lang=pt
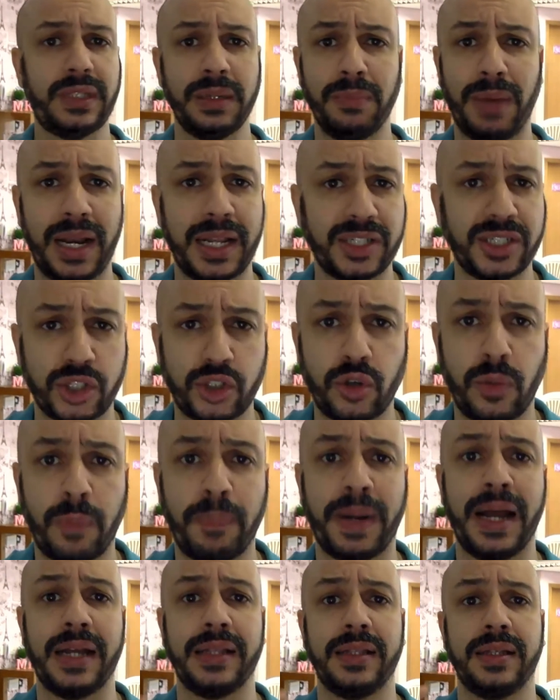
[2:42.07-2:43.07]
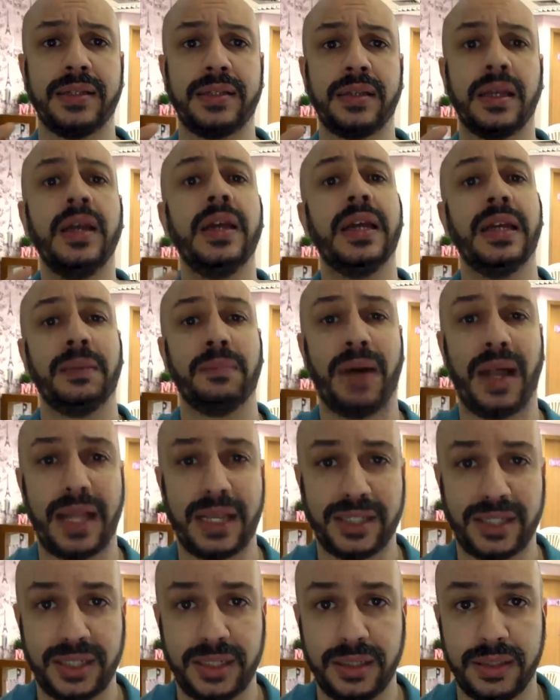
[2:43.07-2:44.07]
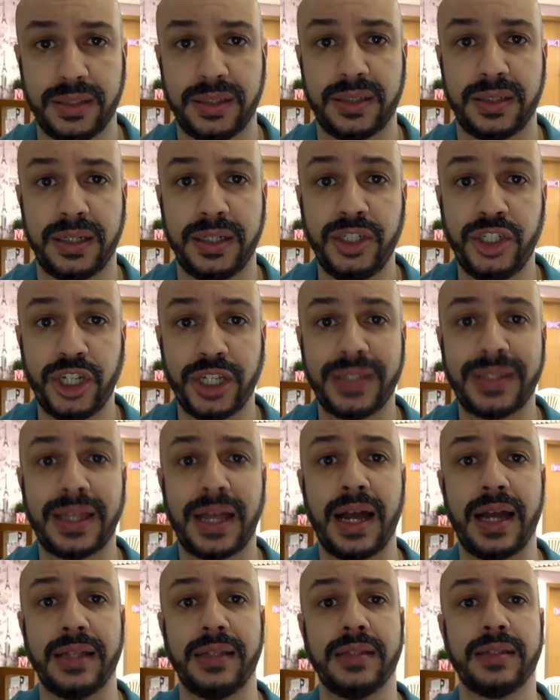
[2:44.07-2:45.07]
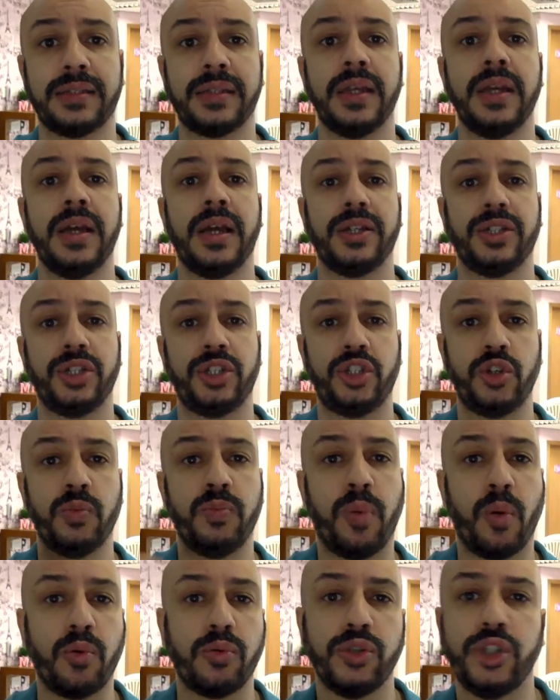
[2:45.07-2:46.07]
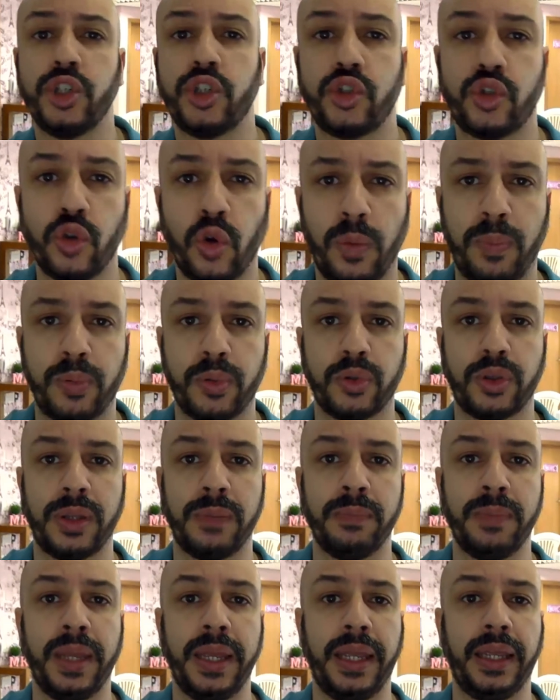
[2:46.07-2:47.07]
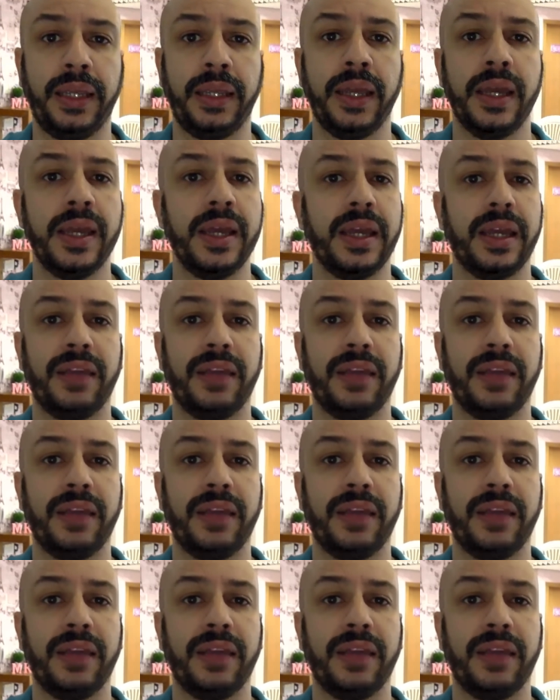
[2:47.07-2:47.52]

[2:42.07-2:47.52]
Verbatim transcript: embalagens sopradas, balazinhas injetadas, a gente tinha um pouco de sopro também,